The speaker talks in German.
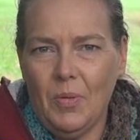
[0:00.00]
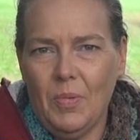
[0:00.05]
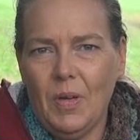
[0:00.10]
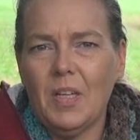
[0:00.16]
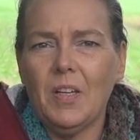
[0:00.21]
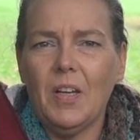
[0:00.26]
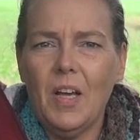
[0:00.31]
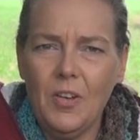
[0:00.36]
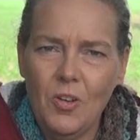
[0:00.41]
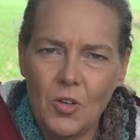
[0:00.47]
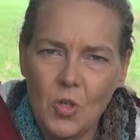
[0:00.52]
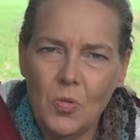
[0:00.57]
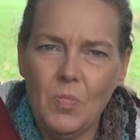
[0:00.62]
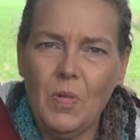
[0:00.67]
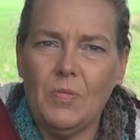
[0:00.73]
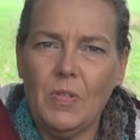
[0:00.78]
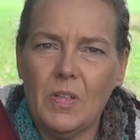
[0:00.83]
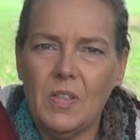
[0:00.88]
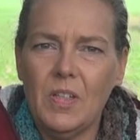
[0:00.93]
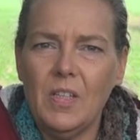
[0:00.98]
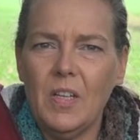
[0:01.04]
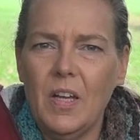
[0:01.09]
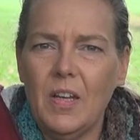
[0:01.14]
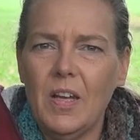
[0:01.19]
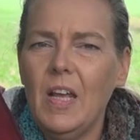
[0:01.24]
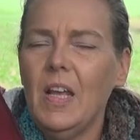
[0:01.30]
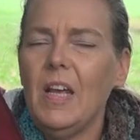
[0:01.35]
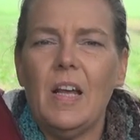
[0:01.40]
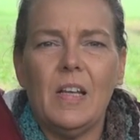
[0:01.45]
Aber ich kann euch schon mal
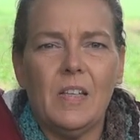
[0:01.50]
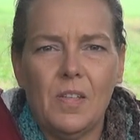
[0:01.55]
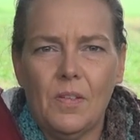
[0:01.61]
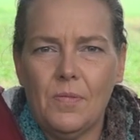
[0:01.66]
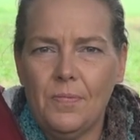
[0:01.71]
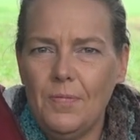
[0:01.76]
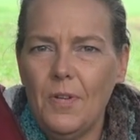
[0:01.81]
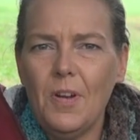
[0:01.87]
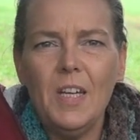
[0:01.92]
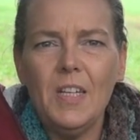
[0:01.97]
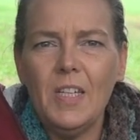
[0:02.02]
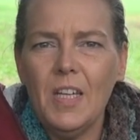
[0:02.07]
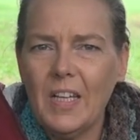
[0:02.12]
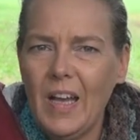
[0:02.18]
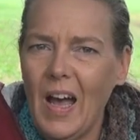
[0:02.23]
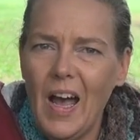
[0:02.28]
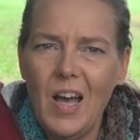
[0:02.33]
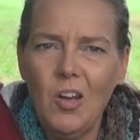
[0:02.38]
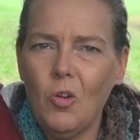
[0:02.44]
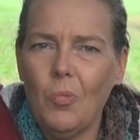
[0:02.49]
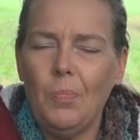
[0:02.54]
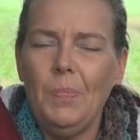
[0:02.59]
versichern, es ist völlig egal,